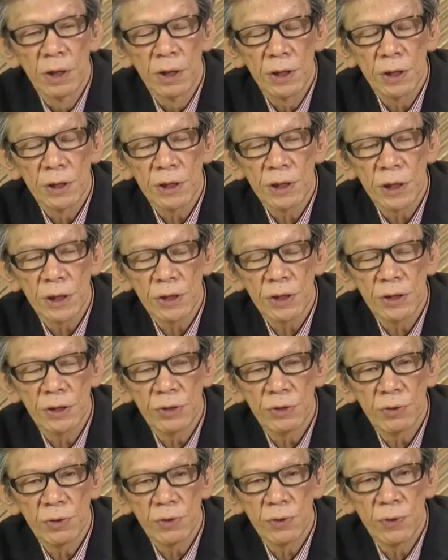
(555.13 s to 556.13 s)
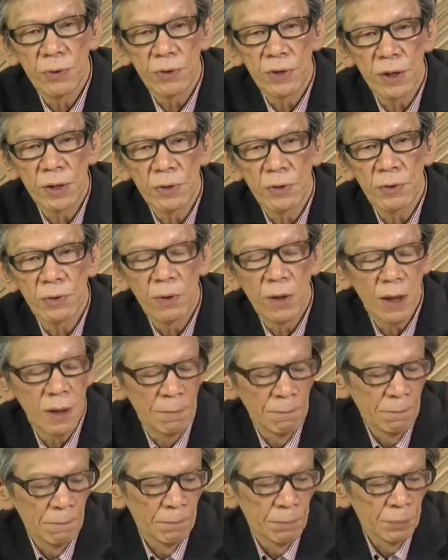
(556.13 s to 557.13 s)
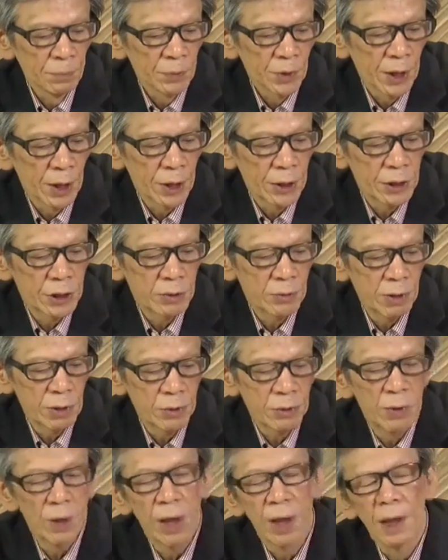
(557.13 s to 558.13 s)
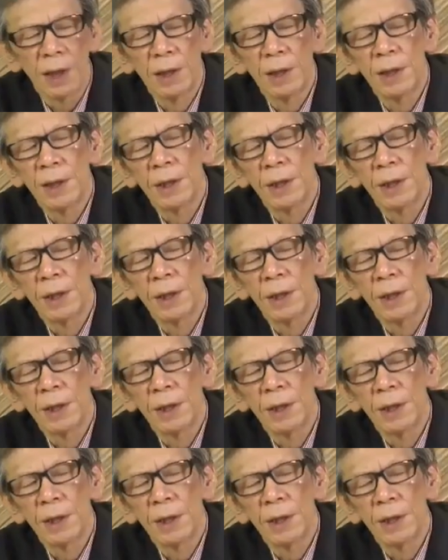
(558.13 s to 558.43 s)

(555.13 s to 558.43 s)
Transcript: るしかし中国共産党がチベットや、